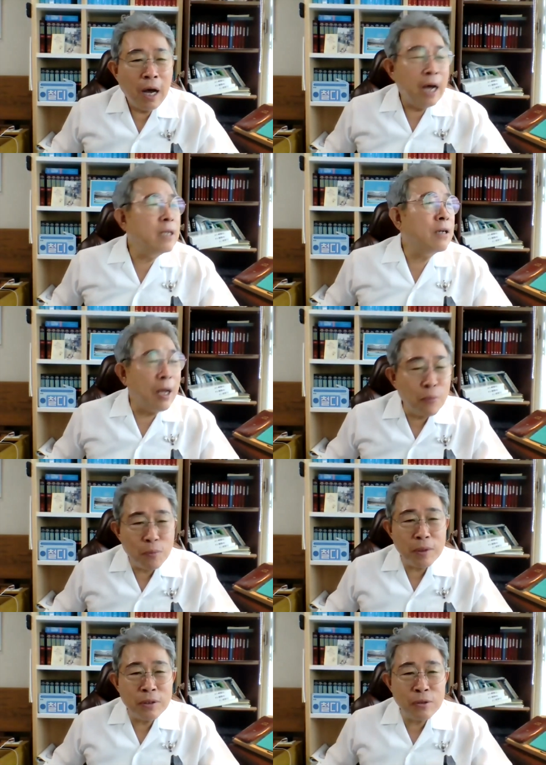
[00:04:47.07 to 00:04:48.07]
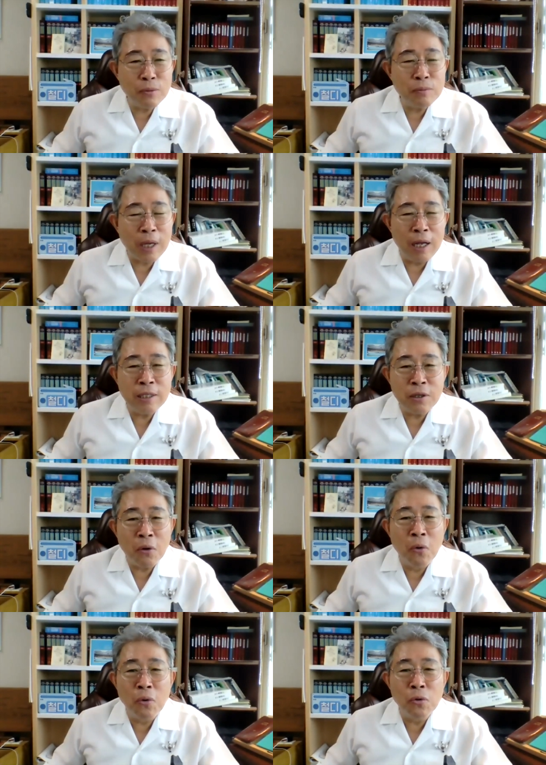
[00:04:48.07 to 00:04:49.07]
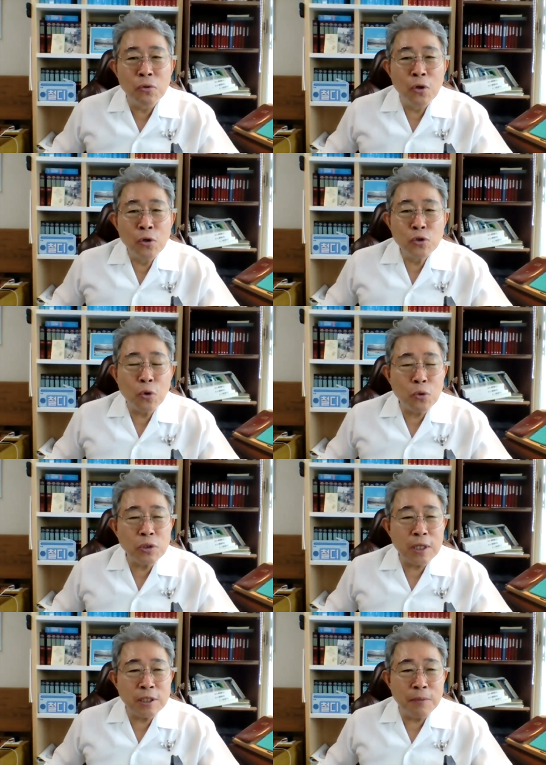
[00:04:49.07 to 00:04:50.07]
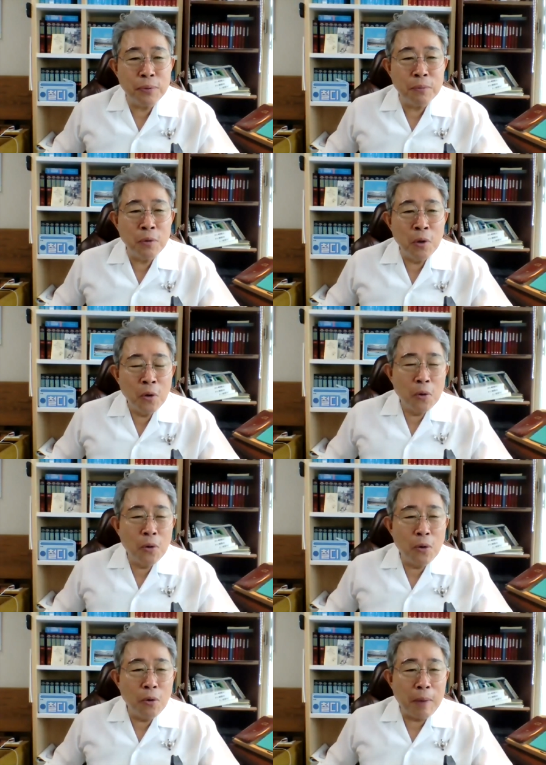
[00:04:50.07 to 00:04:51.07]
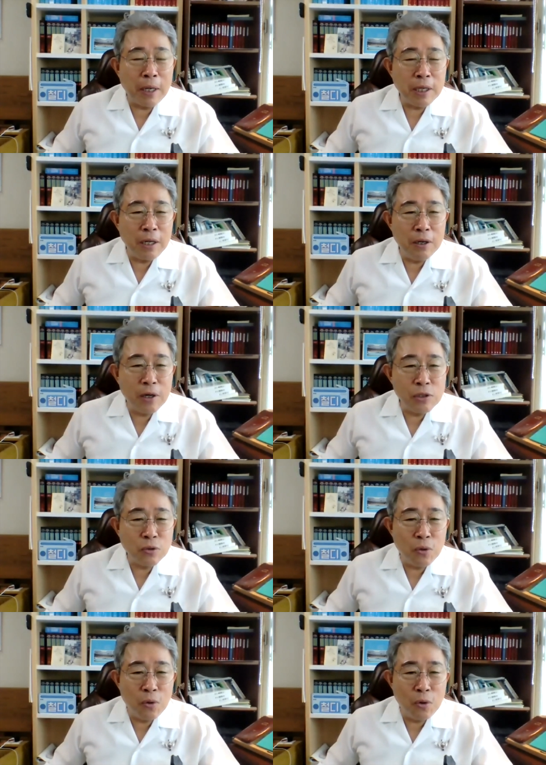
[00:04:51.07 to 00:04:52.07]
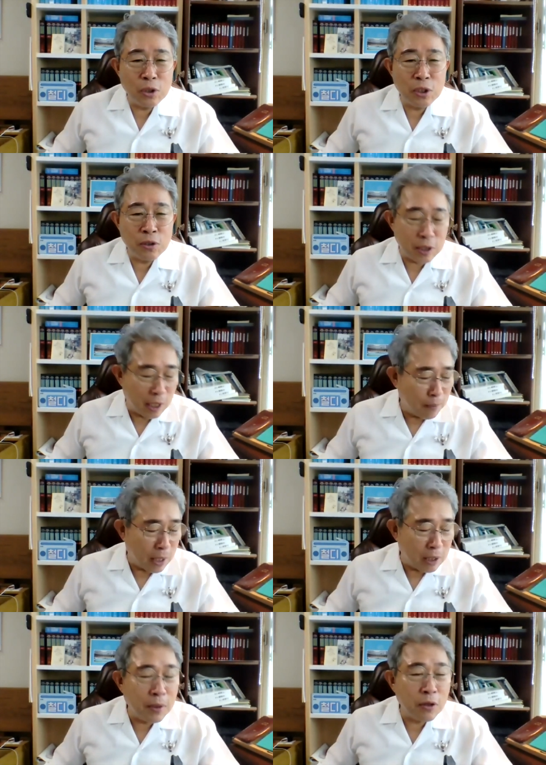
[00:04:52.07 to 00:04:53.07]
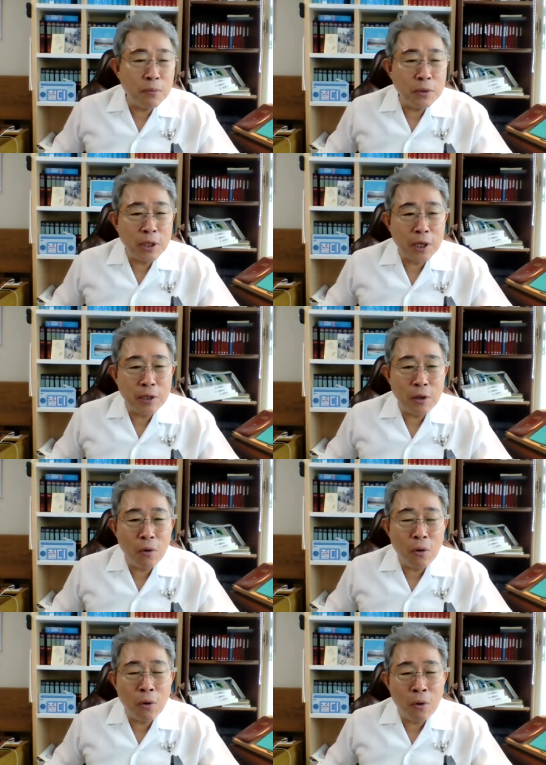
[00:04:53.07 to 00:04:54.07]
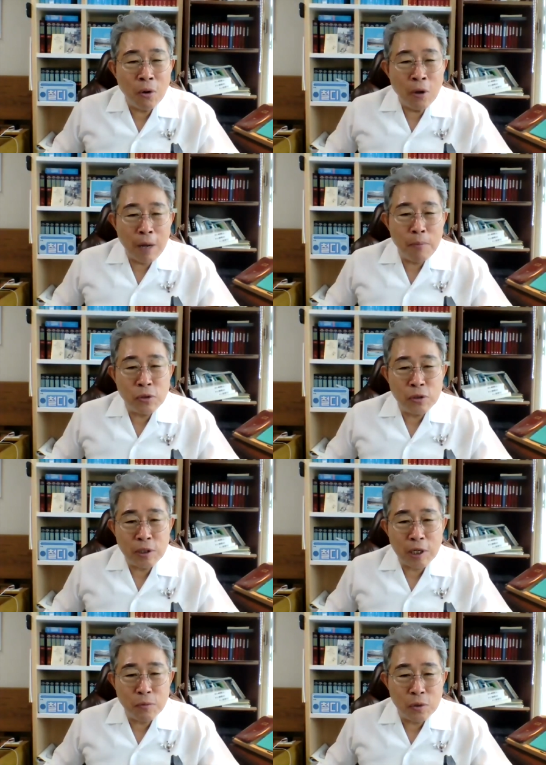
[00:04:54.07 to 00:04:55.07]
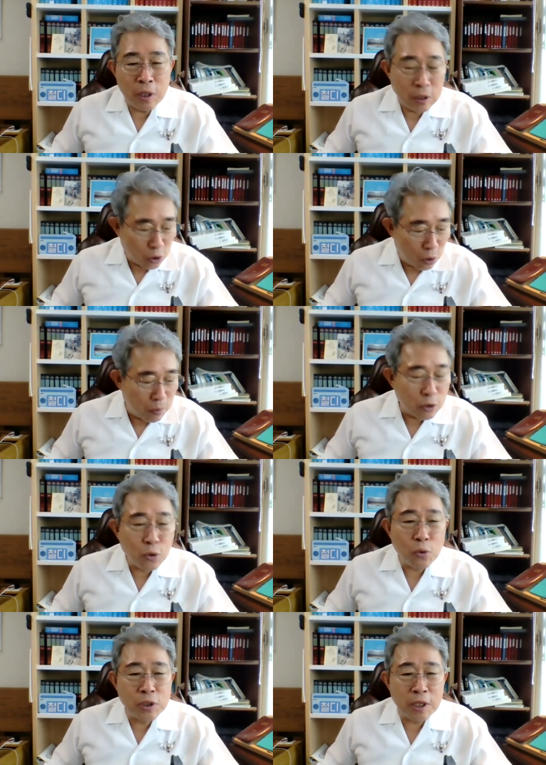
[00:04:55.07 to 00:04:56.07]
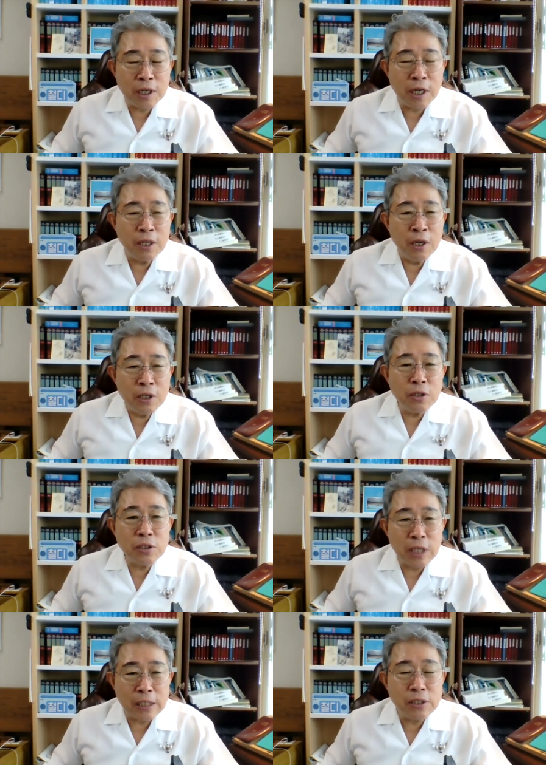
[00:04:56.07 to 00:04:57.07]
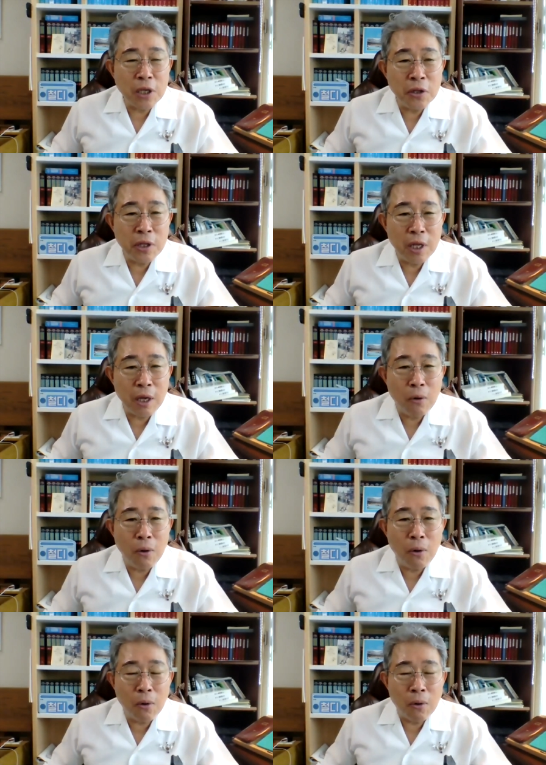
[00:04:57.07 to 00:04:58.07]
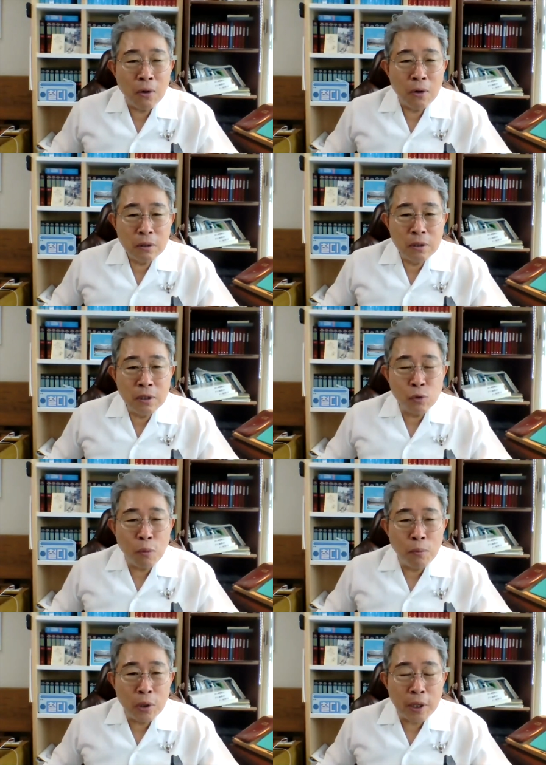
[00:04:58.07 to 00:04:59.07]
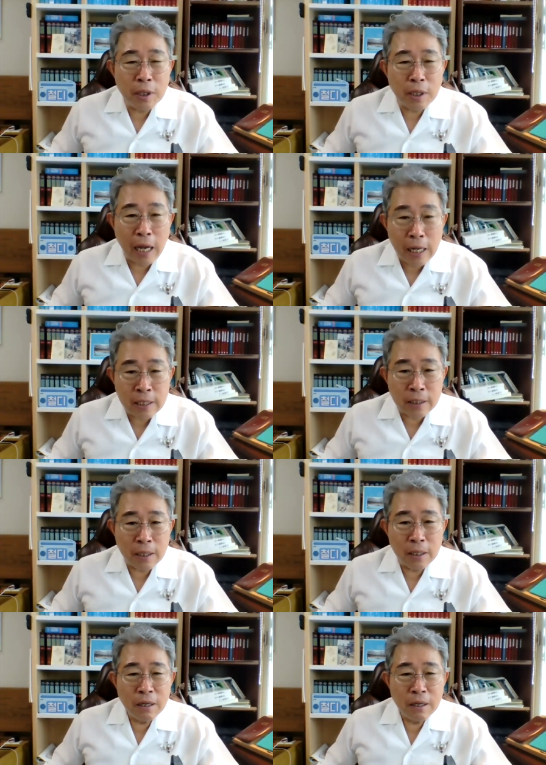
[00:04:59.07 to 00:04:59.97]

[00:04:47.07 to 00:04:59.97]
아 이거 한 번만 들어보면 다 알지. 오 좋고 싼 제품. 오 많이 알려가지고 오 쓰는 사람 많이 만들면 되겠네. 오한 번 쓴 사람은 정말 좋고 싸니까 이거 사 쓰겠네. 오 그러면 돈 벌겠네. 다 알잖아.